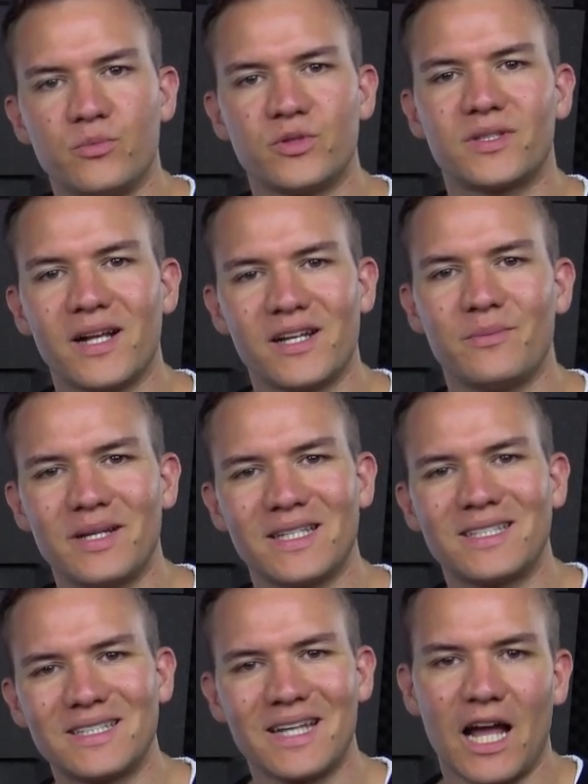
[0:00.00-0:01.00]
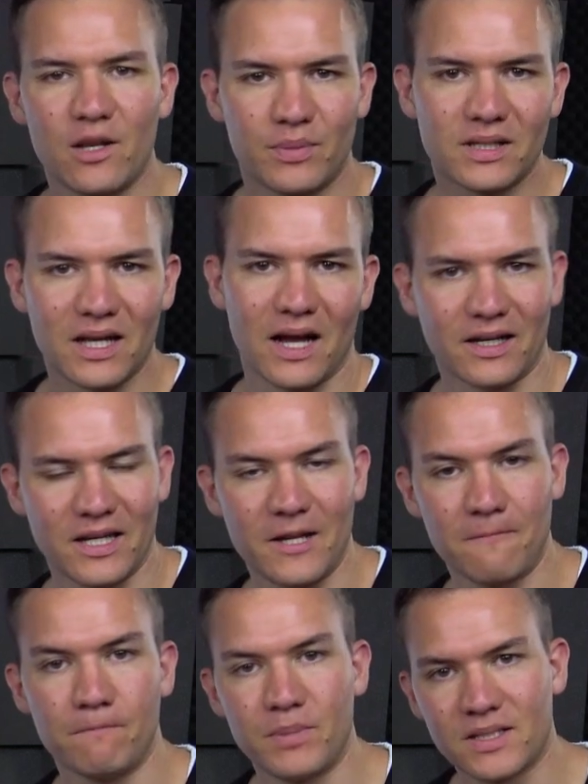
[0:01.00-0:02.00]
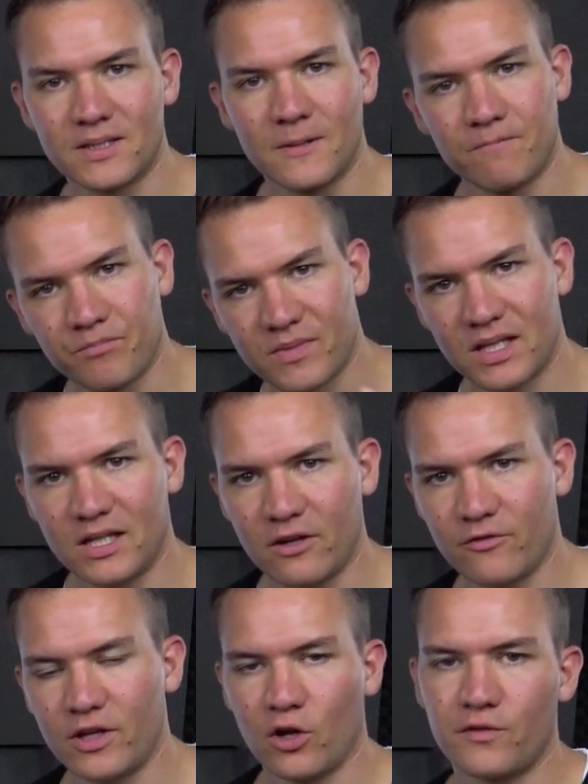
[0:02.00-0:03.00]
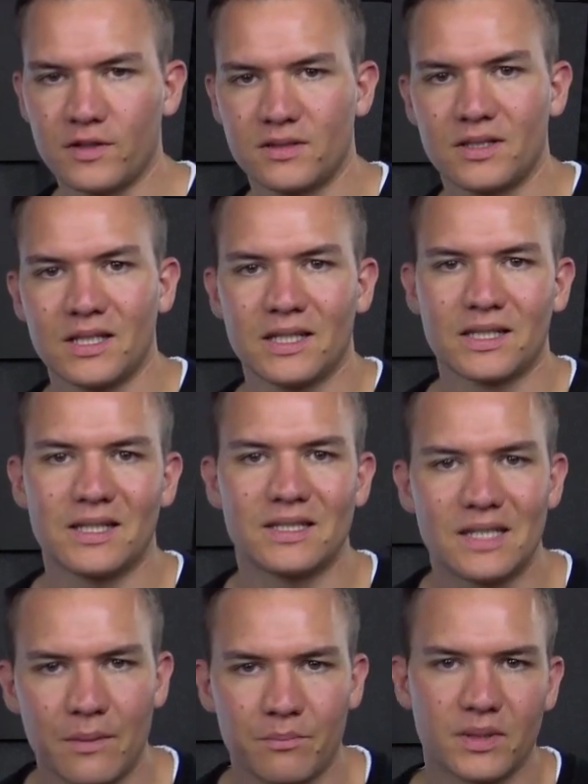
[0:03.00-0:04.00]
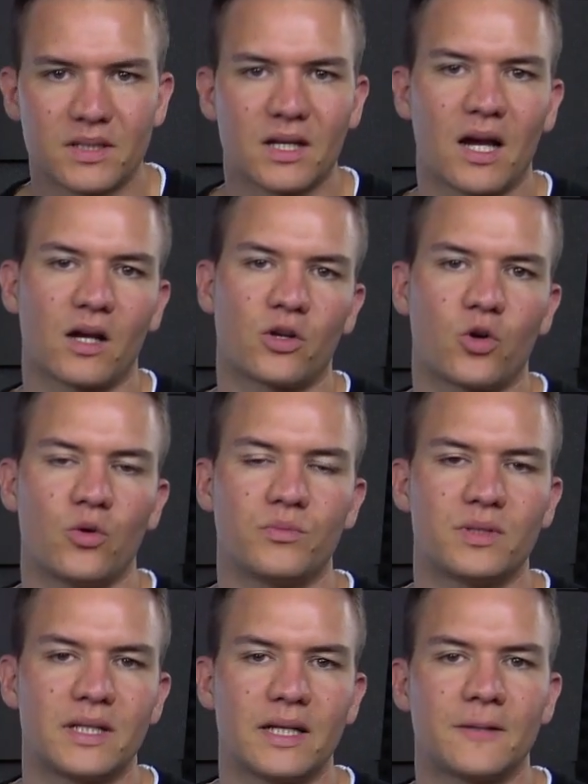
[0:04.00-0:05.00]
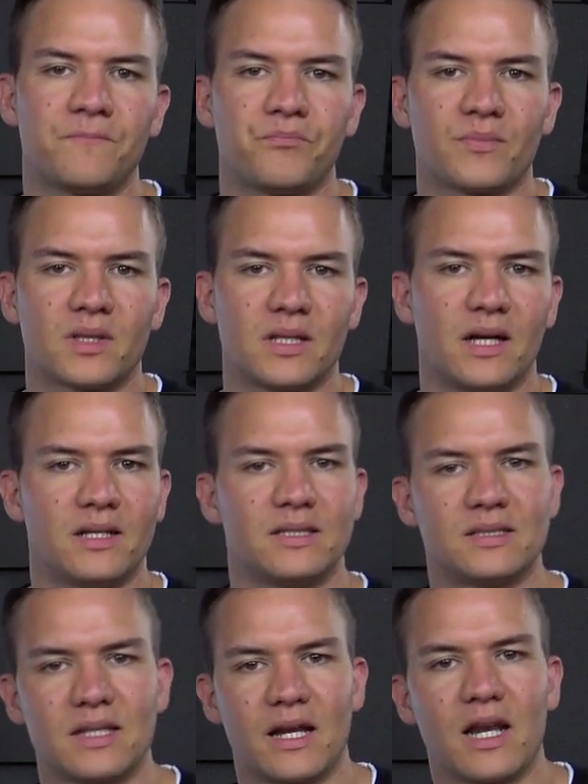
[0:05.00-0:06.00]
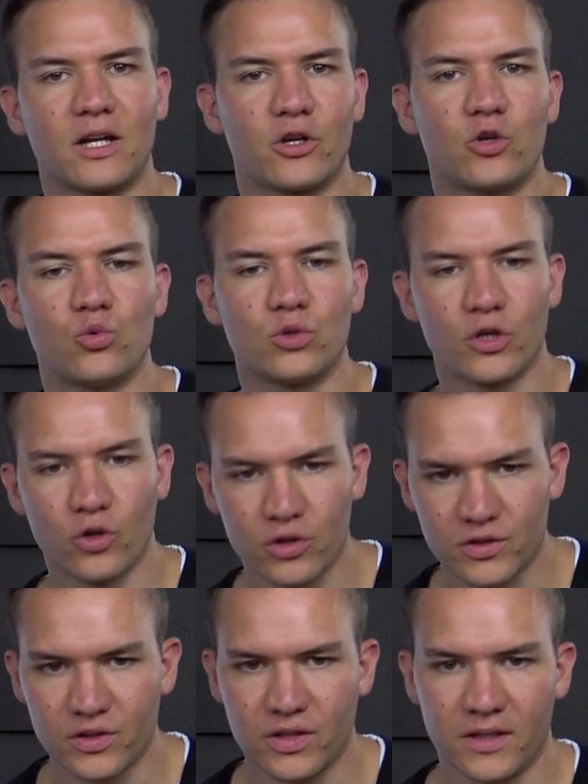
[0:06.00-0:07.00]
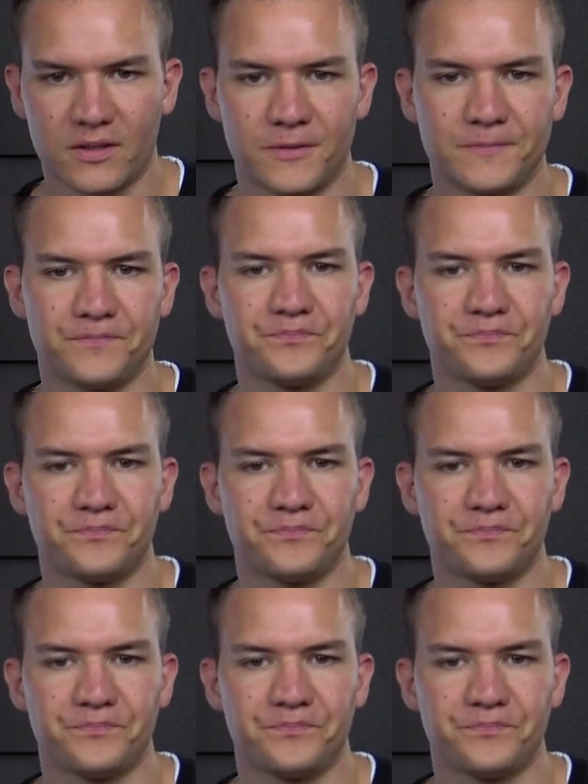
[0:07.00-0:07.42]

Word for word: müsst ihr halt immer diesen Teilbetrag nehmen, bis ihr dann wieder auf diesen Gesamtbetrag kommt, der ja dieses gut gekostet hat.